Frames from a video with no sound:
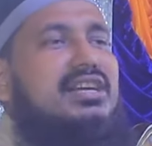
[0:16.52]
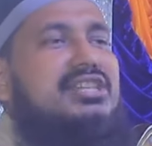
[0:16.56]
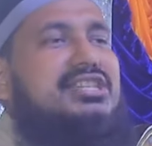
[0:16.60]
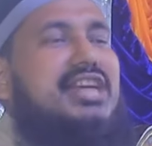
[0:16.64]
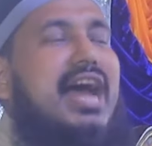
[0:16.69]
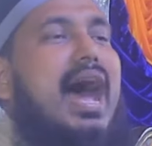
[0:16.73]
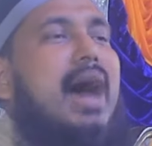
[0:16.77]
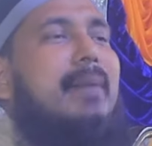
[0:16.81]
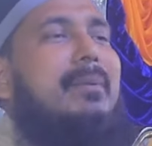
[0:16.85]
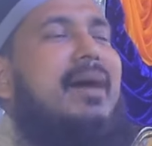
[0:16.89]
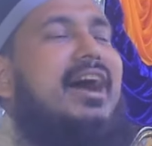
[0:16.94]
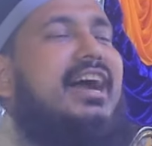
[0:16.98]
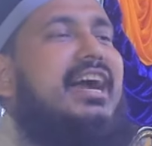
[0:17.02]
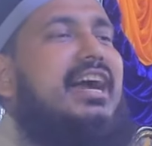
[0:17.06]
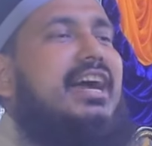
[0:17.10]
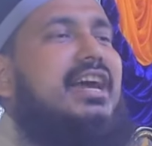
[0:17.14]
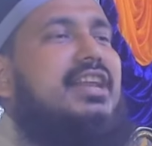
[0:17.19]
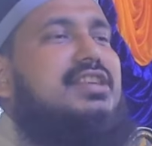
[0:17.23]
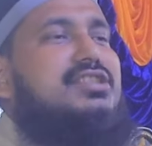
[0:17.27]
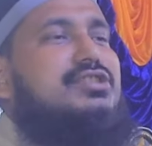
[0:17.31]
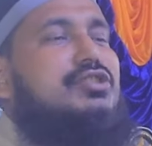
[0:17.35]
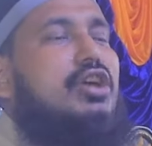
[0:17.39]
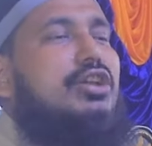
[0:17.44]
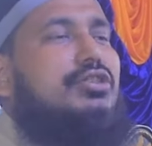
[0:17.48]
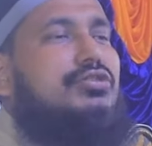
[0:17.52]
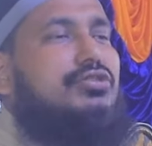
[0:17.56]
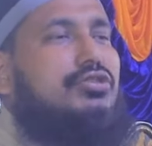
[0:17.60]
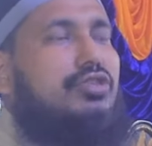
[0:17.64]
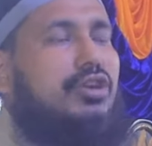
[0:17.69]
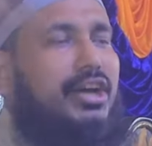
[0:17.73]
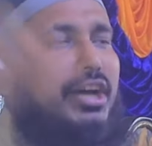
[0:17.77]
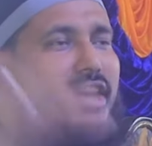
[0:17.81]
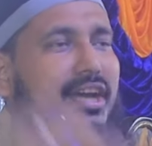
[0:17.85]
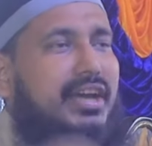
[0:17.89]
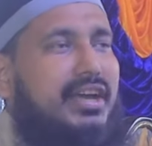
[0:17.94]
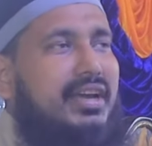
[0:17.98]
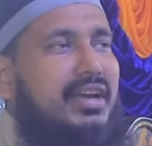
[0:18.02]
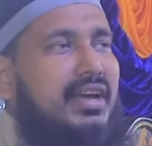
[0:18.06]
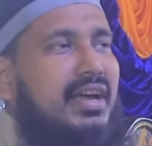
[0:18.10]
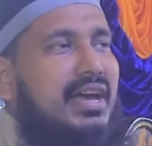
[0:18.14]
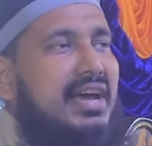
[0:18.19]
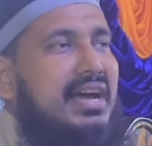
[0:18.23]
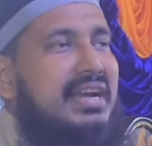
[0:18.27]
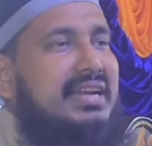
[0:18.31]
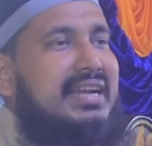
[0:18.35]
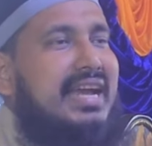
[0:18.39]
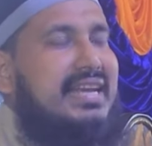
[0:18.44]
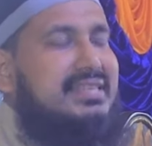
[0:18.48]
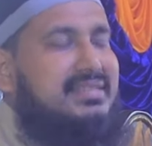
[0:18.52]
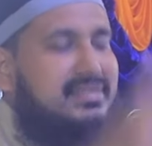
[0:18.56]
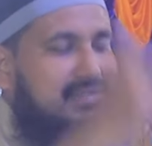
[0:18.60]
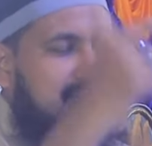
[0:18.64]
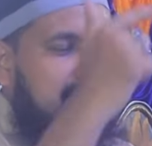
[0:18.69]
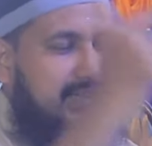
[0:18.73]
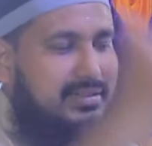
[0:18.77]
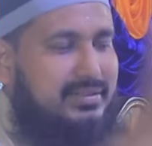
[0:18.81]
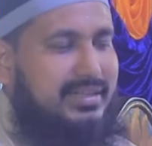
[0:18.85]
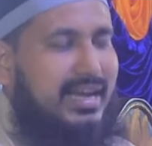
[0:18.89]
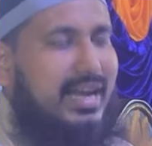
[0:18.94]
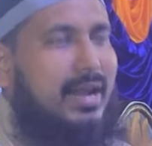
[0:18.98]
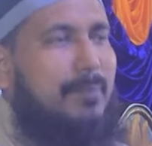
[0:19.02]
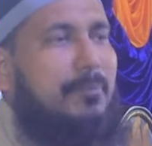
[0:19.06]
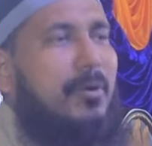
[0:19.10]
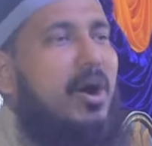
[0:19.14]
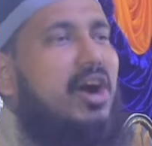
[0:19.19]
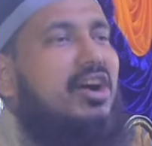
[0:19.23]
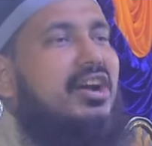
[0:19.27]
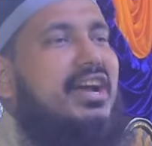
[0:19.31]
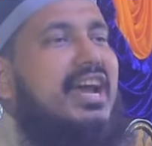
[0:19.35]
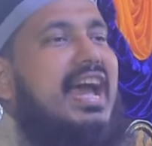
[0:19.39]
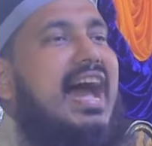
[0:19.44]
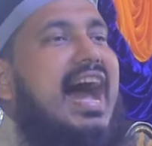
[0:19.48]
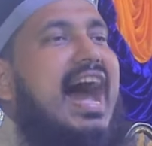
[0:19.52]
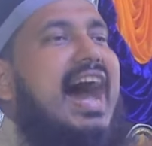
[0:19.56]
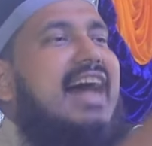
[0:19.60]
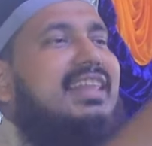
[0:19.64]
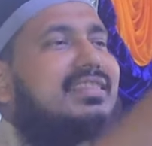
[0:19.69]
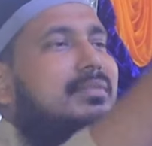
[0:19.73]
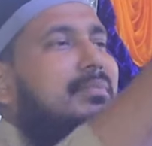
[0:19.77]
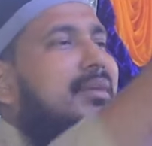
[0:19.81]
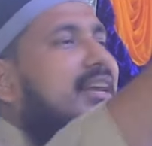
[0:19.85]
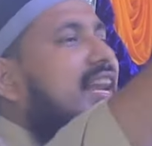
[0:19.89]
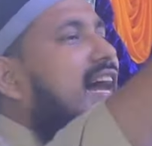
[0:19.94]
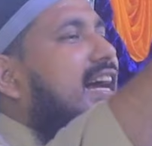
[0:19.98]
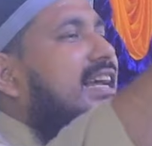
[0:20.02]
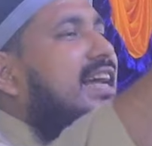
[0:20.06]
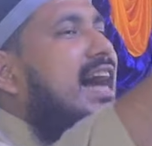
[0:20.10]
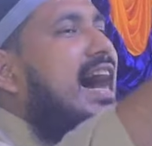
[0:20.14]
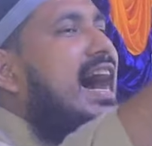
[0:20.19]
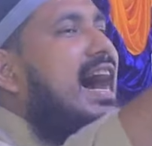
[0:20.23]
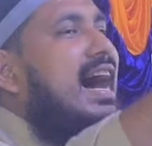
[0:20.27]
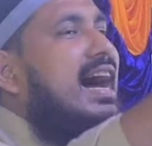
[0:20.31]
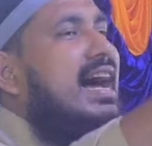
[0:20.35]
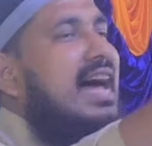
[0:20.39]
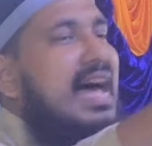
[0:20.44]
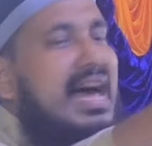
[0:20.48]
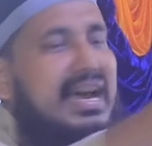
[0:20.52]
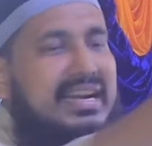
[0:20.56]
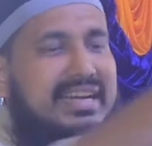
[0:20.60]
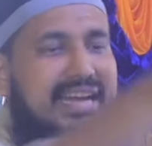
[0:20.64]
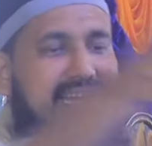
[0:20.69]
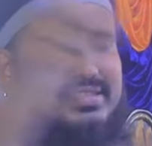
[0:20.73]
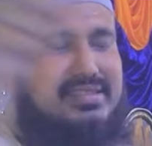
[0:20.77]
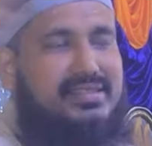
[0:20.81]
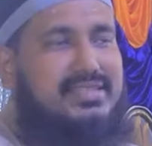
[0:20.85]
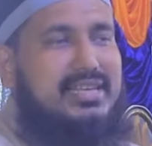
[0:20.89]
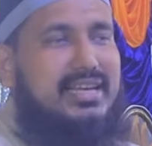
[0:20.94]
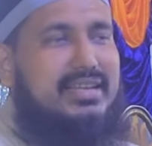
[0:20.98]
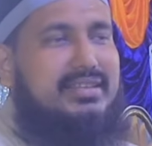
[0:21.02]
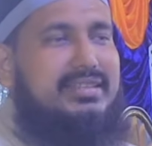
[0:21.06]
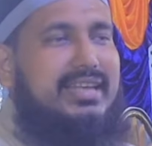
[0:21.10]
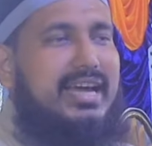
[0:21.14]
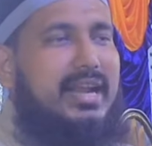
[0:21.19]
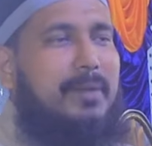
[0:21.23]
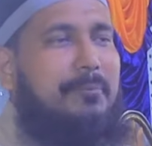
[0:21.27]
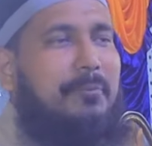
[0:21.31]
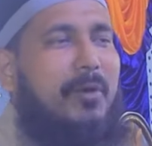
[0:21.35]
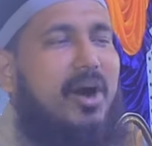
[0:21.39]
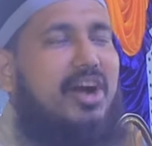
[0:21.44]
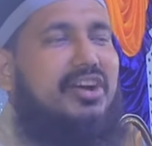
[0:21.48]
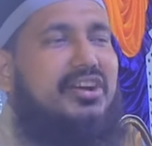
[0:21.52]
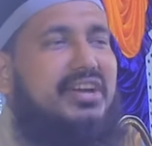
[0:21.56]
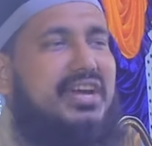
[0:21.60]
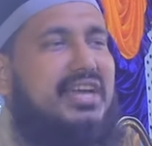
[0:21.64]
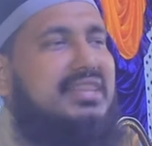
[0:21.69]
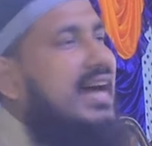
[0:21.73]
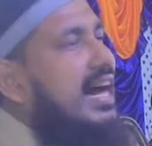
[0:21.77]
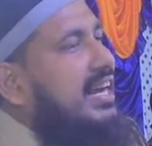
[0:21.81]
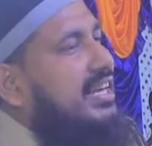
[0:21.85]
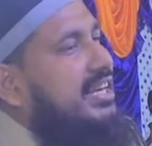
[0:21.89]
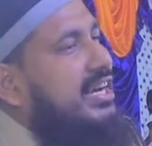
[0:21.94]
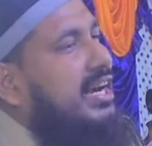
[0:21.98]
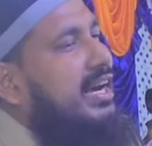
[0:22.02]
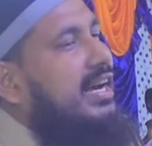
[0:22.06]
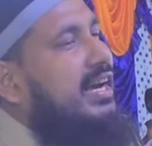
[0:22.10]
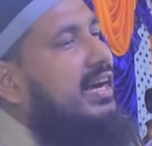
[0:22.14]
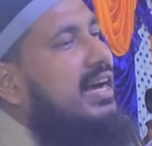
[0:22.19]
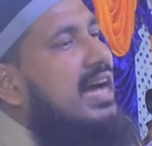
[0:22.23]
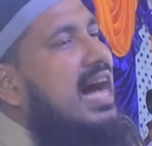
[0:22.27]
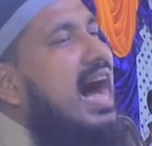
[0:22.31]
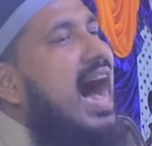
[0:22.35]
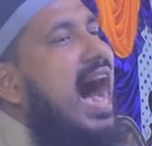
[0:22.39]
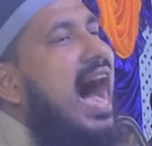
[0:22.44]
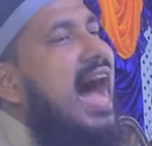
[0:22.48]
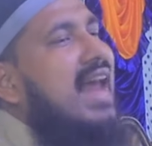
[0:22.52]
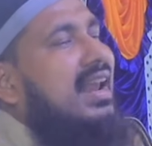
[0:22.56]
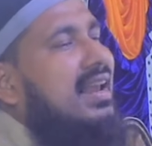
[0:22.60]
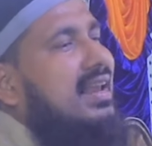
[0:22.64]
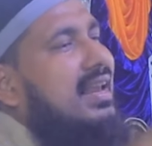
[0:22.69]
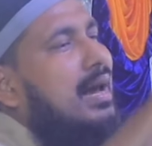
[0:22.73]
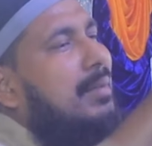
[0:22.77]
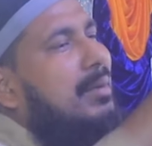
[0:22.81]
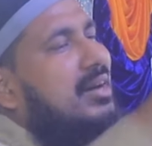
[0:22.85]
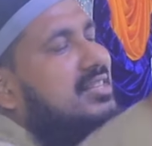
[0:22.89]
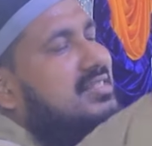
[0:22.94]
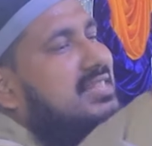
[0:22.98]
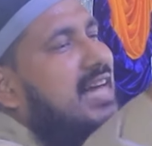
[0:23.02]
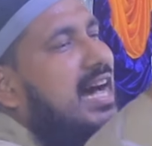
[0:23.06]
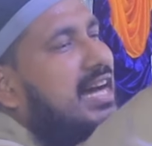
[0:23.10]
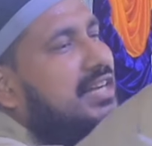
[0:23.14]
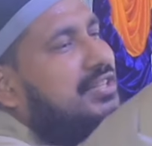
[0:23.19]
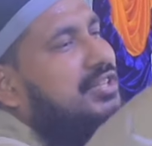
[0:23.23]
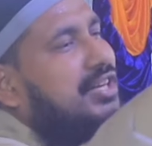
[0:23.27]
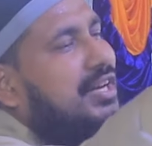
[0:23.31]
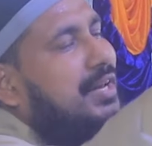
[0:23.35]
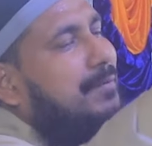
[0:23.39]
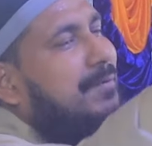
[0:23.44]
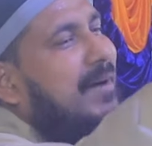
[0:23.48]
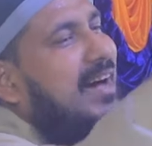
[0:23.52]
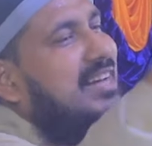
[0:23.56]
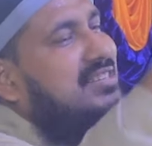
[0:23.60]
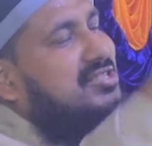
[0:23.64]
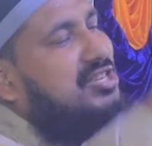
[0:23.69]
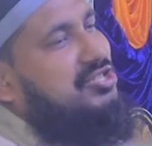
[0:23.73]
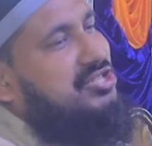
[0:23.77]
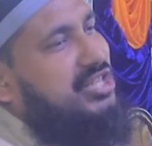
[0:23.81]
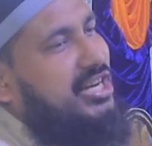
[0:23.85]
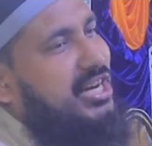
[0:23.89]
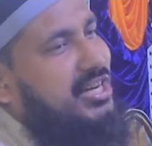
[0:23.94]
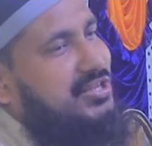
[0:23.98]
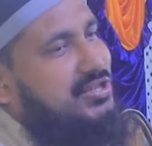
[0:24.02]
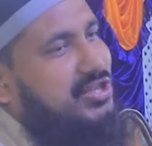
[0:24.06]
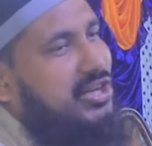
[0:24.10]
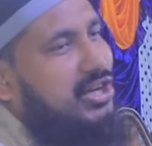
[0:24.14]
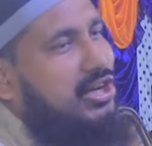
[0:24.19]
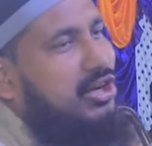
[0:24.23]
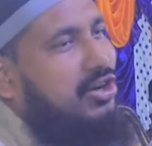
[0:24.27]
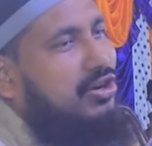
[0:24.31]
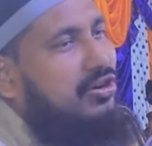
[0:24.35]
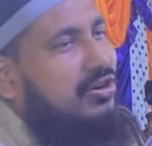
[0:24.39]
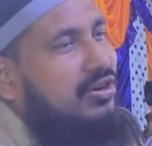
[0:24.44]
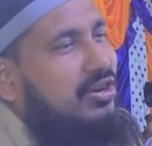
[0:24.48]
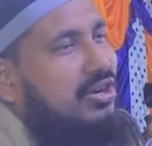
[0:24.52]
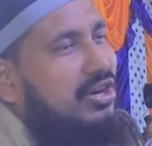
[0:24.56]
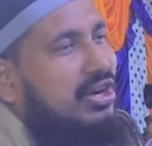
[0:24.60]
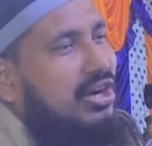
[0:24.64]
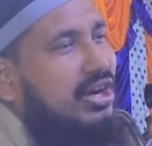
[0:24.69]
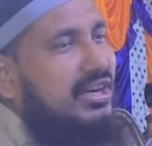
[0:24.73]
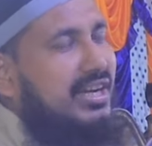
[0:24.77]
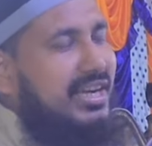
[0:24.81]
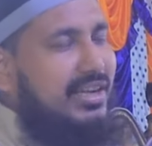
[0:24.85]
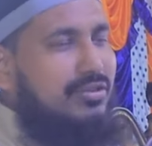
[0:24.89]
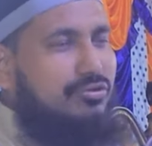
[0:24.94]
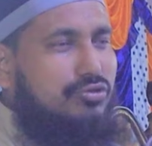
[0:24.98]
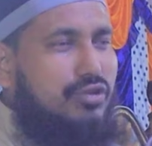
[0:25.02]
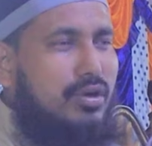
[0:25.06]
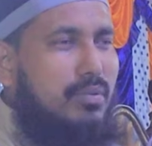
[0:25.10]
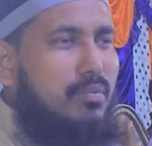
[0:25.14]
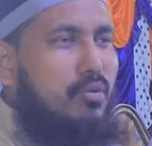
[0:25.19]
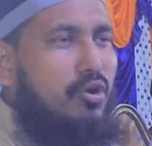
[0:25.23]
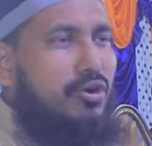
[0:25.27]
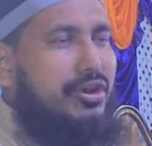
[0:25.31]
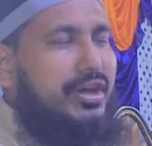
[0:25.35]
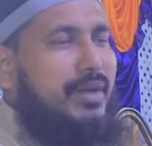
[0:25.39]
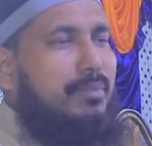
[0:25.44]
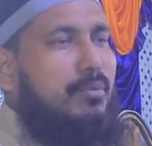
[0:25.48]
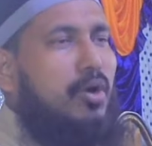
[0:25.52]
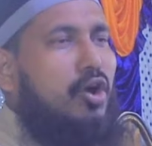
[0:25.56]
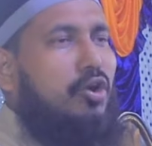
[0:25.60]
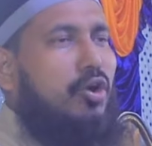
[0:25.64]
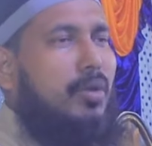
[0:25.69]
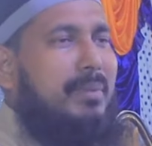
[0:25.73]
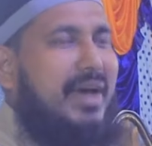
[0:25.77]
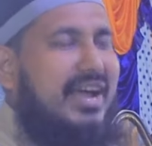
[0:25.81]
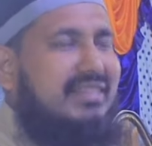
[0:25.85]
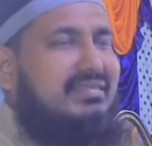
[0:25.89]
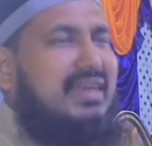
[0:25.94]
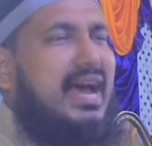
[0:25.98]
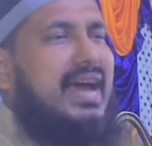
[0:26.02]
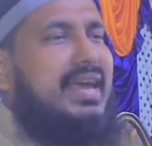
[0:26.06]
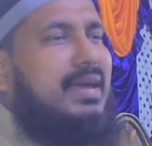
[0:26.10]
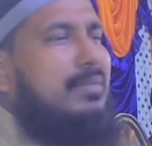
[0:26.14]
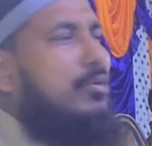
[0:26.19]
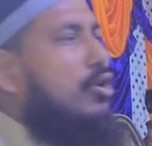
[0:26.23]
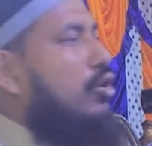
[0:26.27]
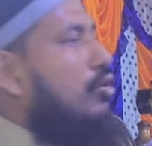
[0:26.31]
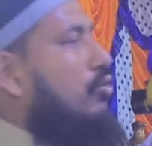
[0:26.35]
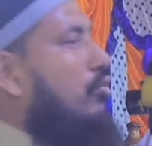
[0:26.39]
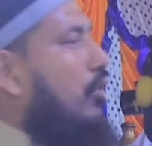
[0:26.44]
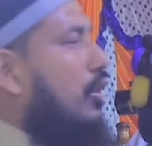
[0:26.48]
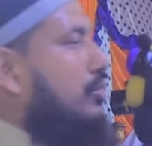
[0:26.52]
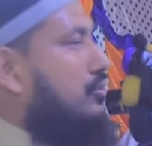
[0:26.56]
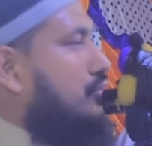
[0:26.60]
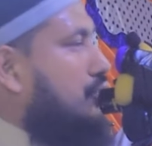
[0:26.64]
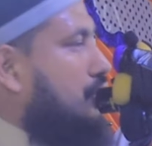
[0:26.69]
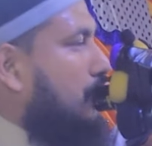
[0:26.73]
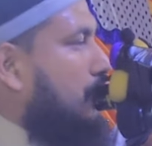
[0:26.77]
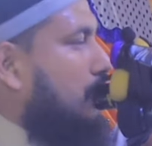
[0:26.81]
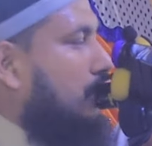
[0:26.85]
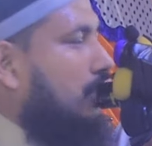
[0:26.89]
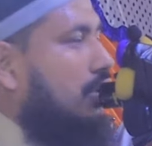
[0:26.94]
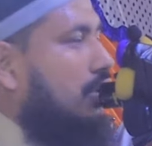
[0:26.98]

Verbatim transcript: শাহবাগের চত্বরে নাস্তিকদের পক্ষে হাত মিলাইয়া নাস্তিকদের পক্ষে দাঁড়িয়ে আল্লামা সাইদির ফাঁসি চেয়েছিল কিন্তু মনে বড় ব্যথা এবং কষ্ট